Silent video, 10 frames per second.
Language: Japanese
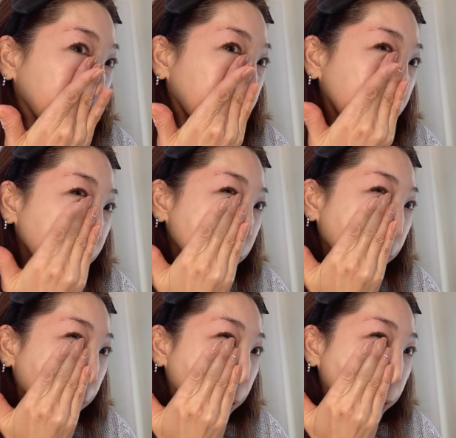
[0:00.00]
込んでこの
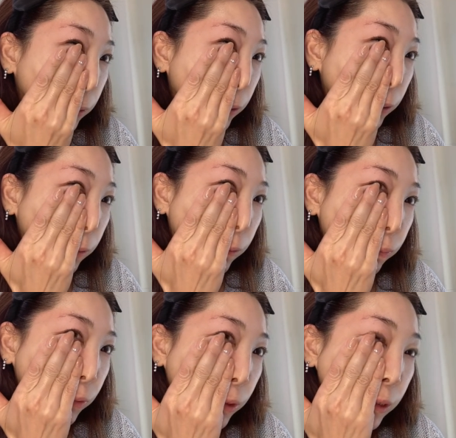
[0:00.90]
ままゆっくりと
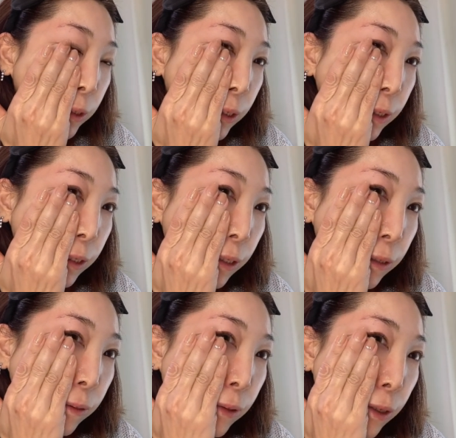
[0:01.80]
しっかり
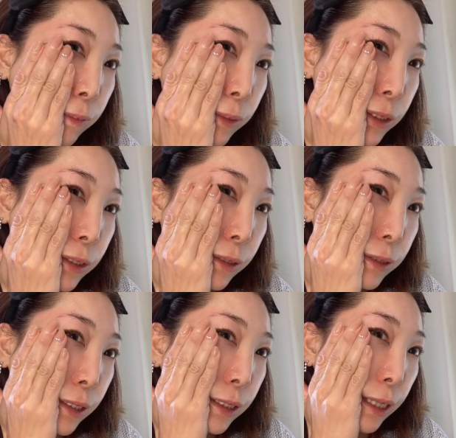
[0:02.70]
と手を密着
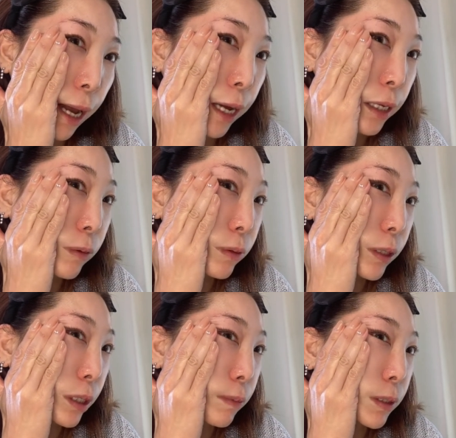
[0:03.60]
させてアイロン
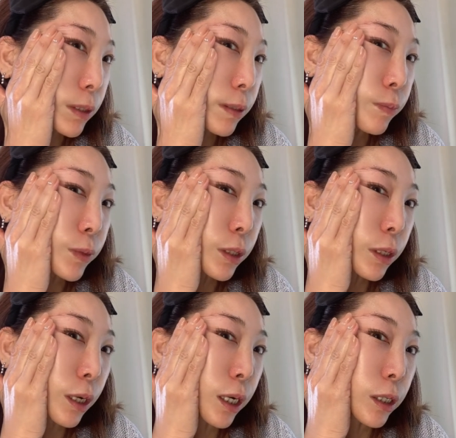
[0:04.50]
かけます
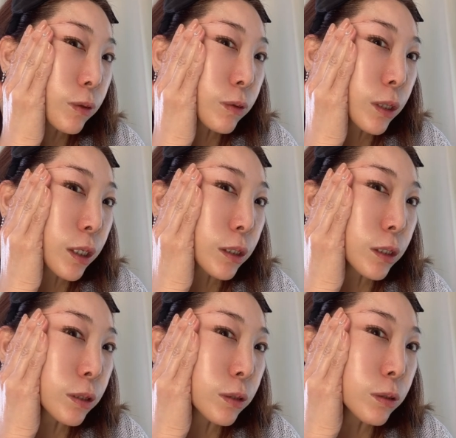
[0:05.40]
アイロンかけ
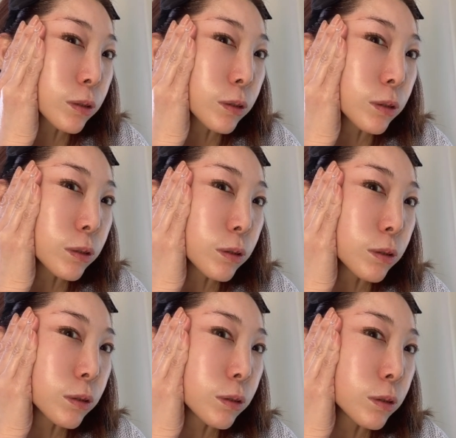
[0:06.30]
て
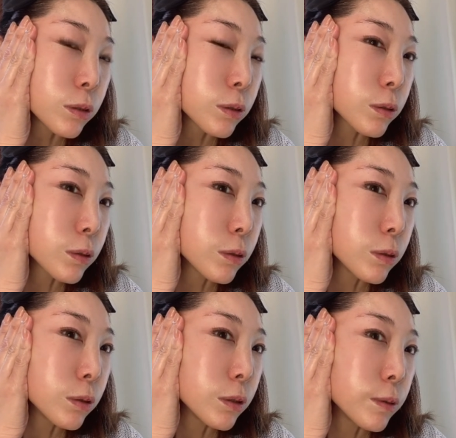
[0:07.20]
スーッ
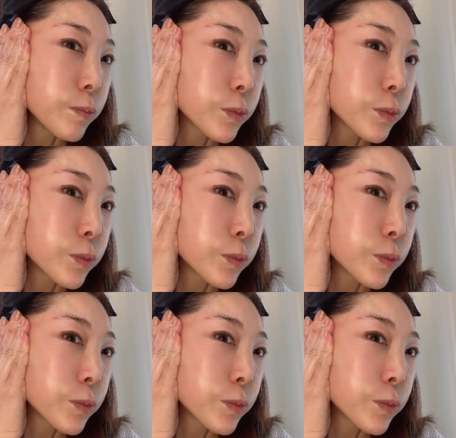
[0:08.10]
と